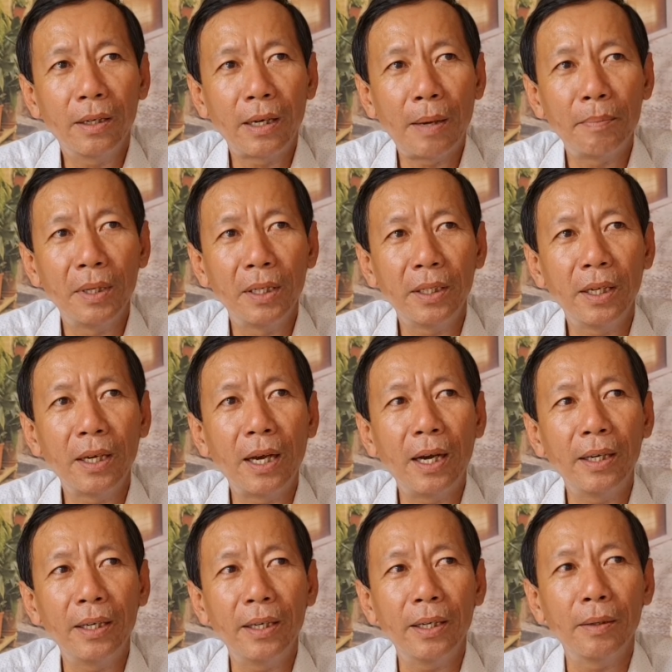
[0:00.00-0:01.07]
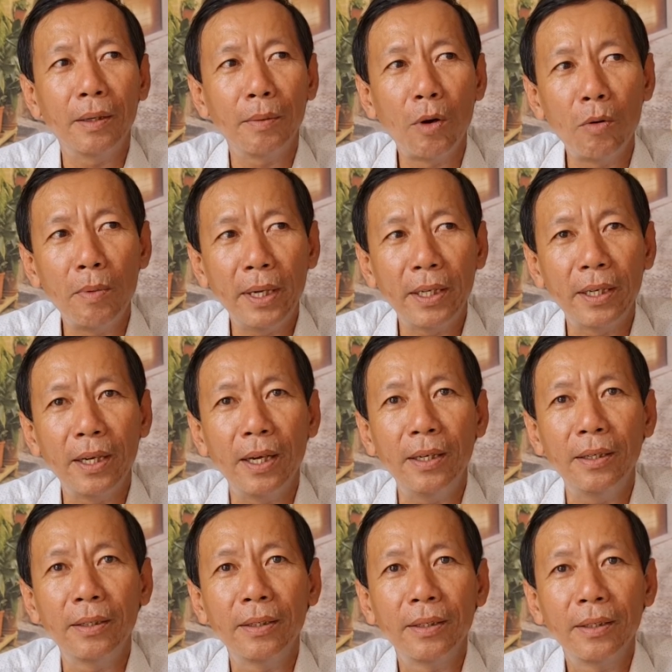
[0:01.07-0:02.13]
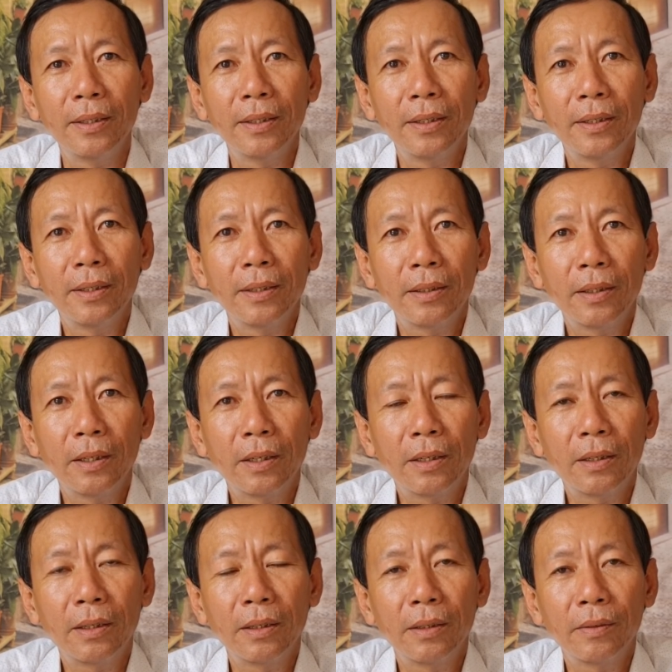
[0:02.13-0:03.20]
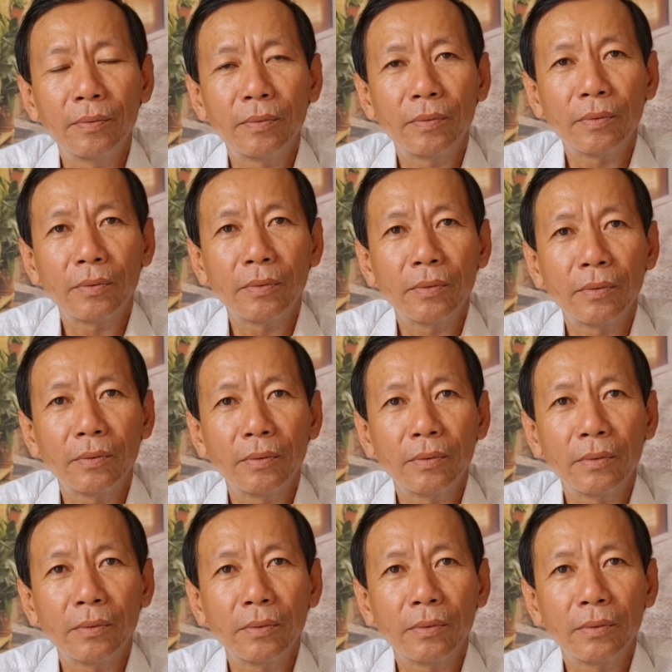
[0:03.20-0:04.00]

50 ờ, trở lại ờ, bốn mấy trở lên dạ ừ.